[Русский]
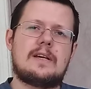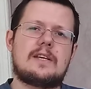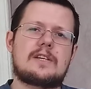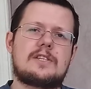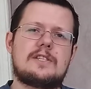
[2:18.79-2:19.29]

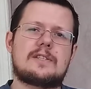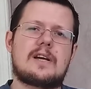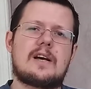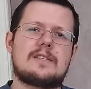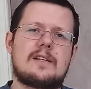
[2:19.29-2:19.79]
и жизнь эта
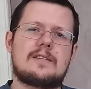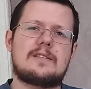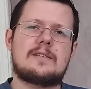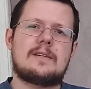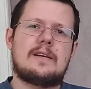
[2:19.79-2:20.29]

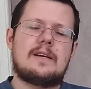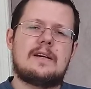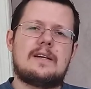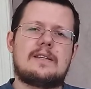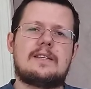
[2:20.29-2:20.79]
оказалась
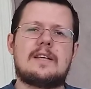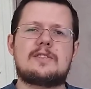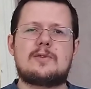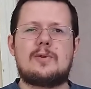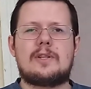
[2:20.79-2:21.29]

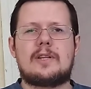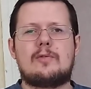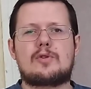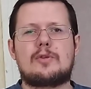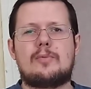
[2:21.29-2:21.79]
недостойна
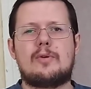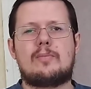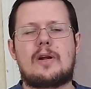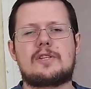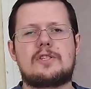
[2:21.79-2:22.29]
того, чтобы ее
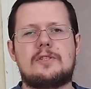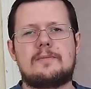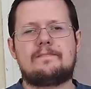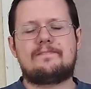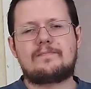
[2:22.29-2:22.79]
прожить.